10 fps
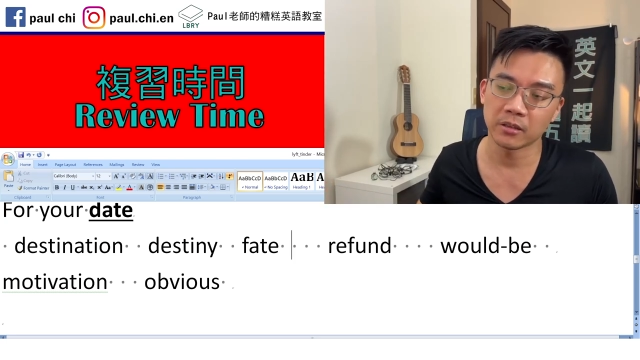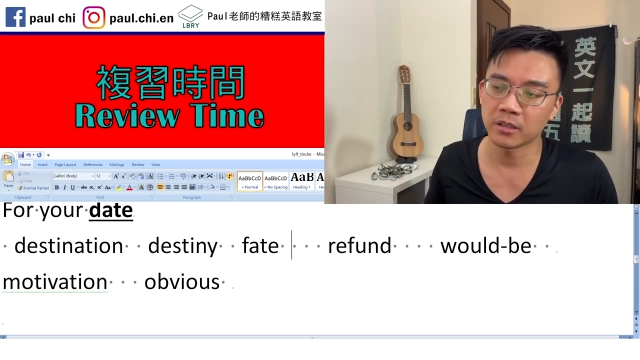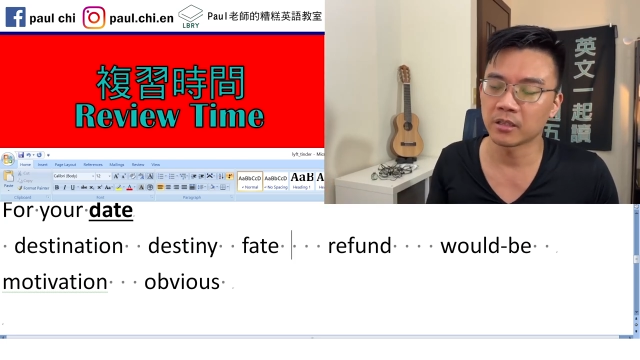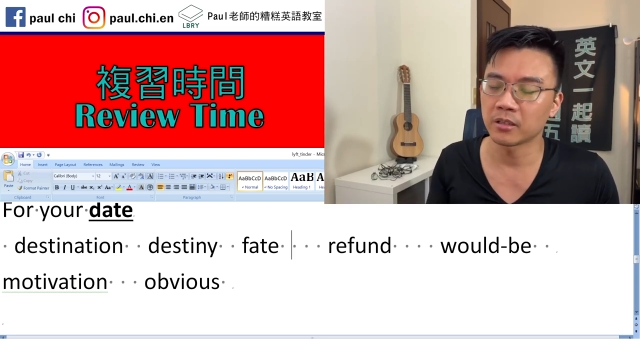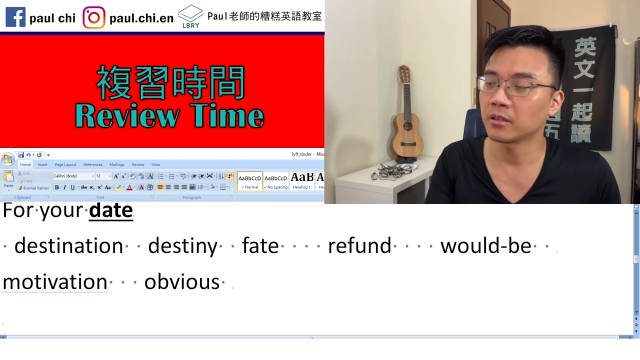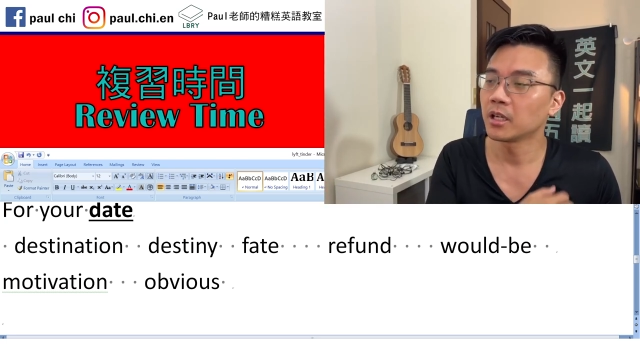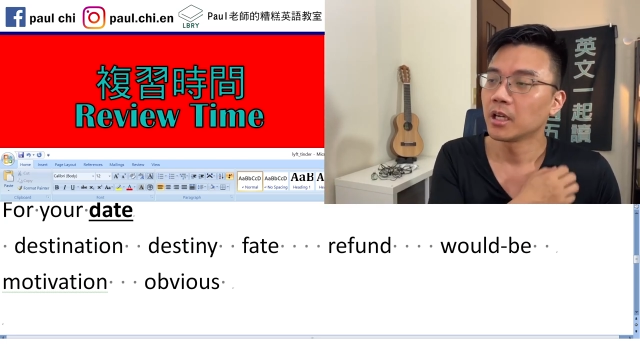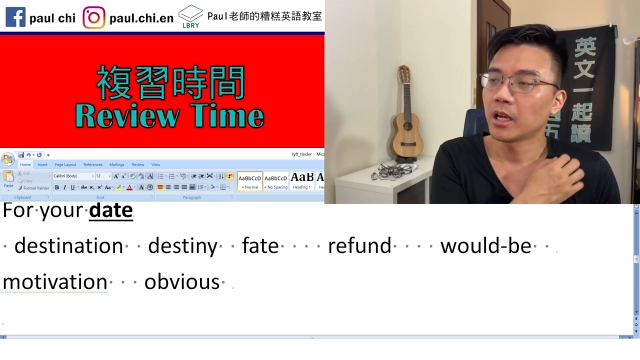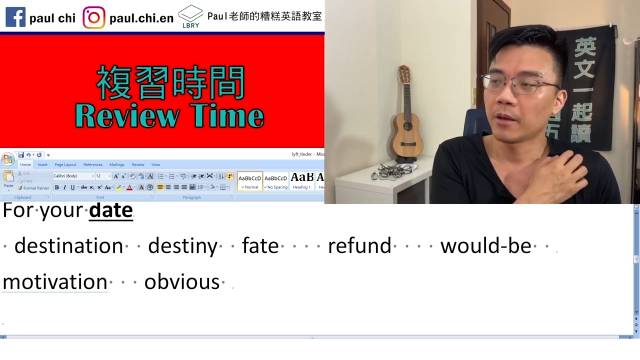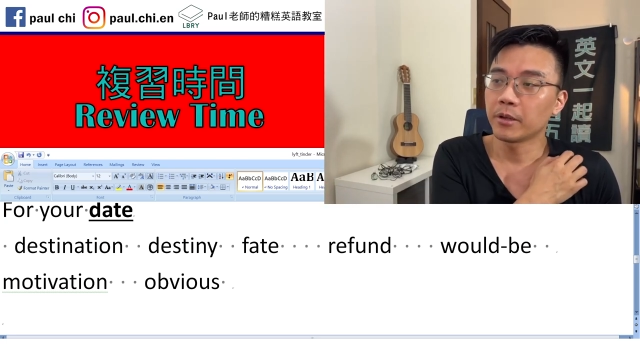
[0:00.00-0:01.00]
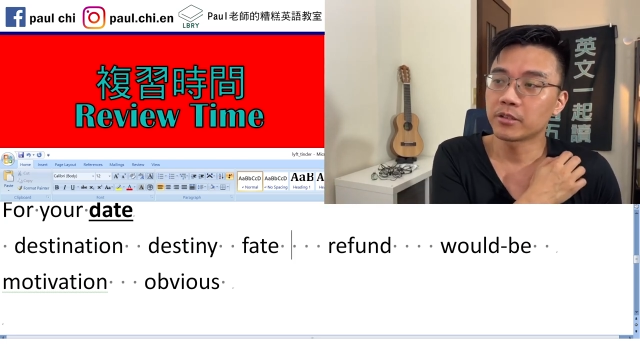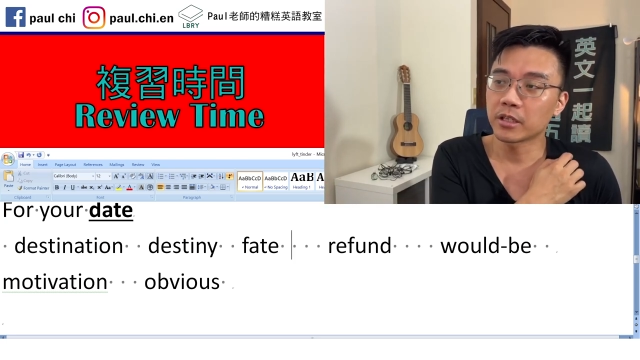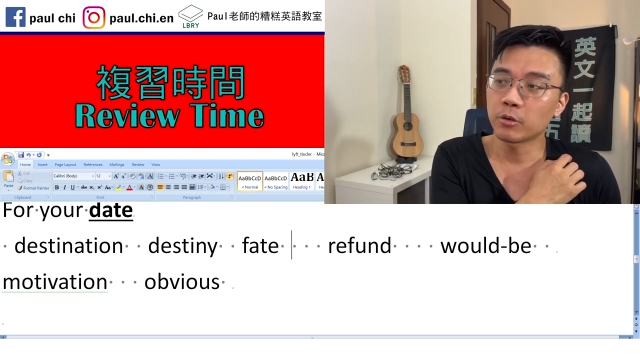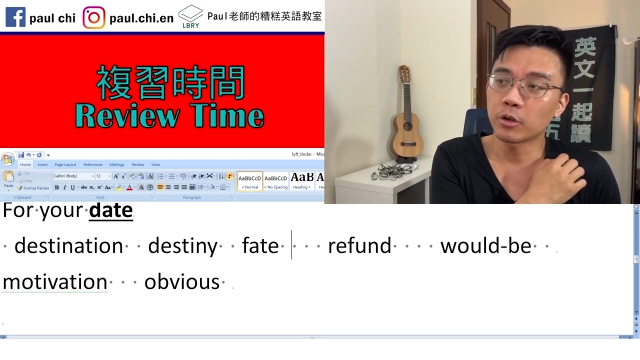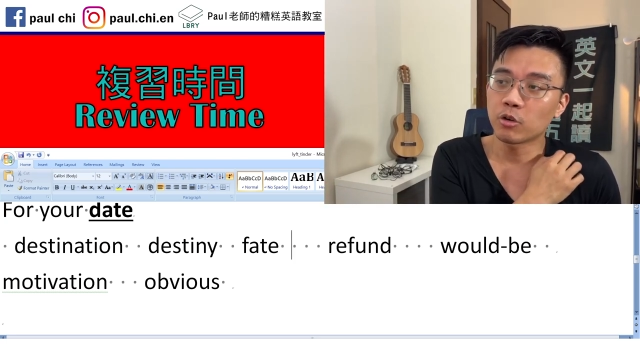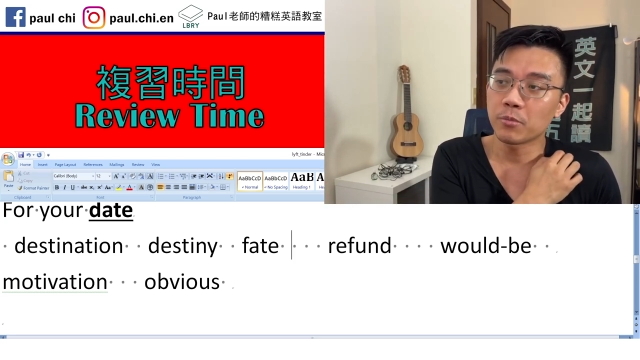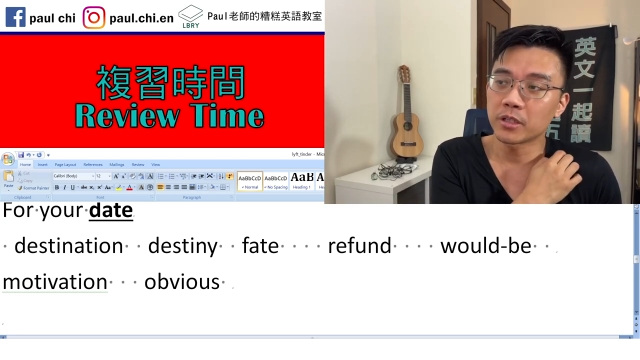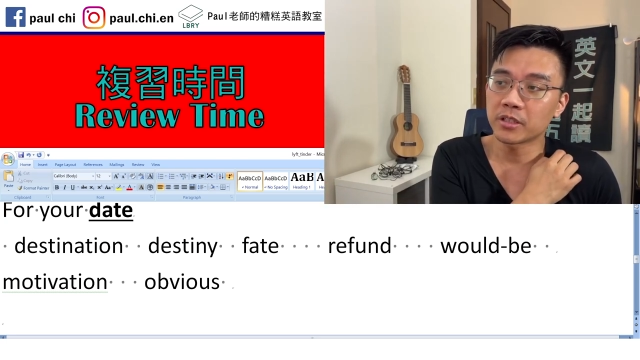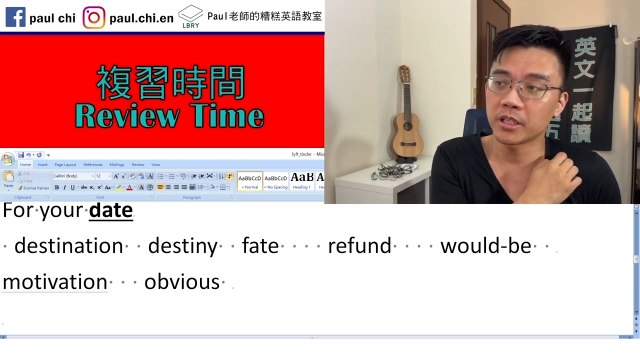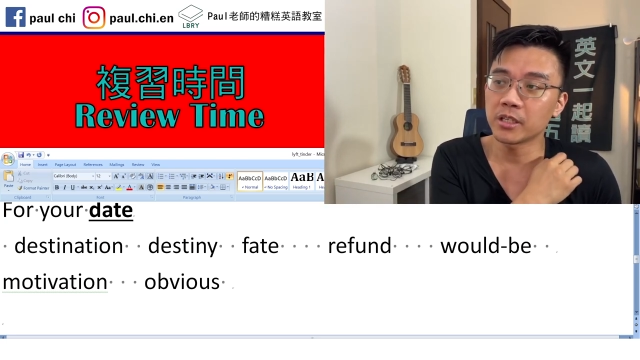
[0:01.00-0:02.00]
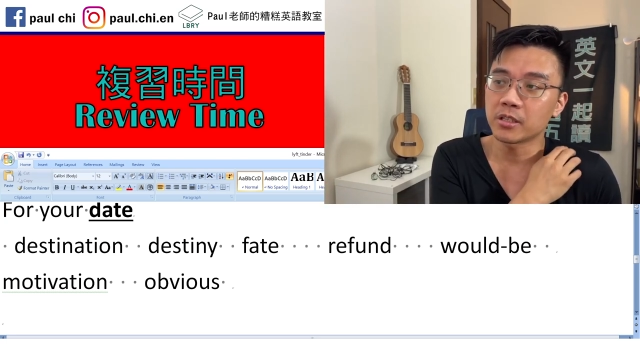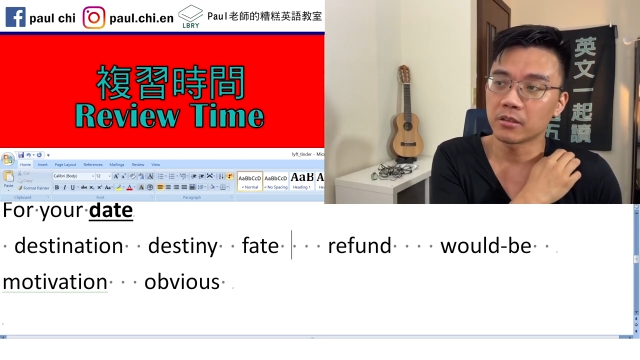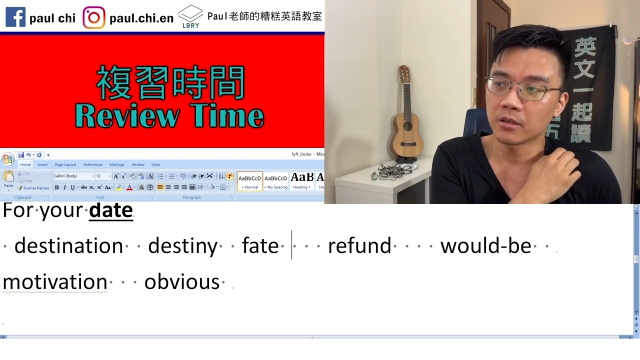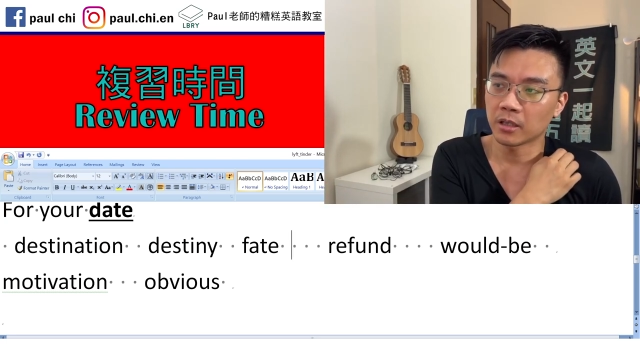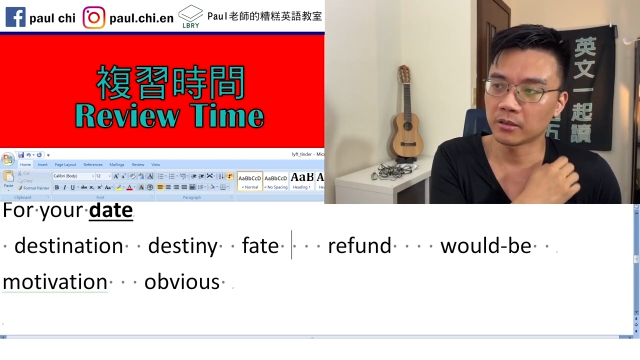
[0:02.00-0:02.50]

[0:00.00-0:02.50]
像那个还没有结婚过门的妻子啊，